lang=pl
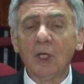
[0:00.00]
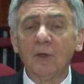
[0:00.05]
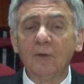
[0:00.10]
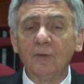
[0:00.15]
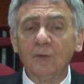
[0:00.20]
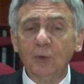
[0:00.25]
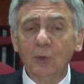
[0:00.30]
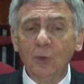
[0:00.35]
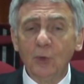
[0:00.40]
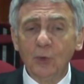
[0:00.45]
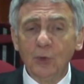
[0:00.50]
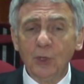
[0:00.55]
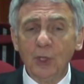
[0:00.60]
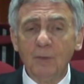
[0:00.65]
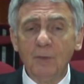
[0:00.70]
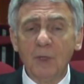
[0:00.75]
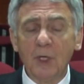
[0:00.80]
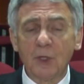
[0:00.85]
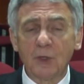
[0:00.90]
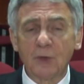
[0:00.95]
w
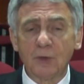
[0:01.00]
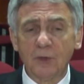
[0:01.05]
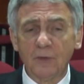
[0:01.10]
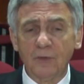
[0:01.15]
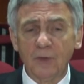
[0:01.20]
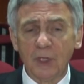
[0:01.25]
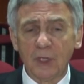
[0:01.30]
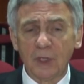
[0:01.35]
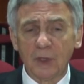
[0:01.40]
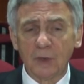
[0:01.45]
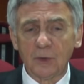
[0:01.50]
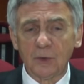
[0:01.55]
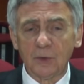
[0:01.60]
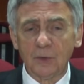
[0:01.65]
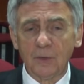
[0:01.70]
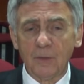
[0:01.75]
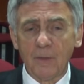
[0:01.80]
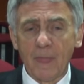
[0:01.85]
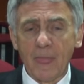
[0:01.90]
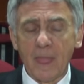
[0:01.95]
drugim człowieku.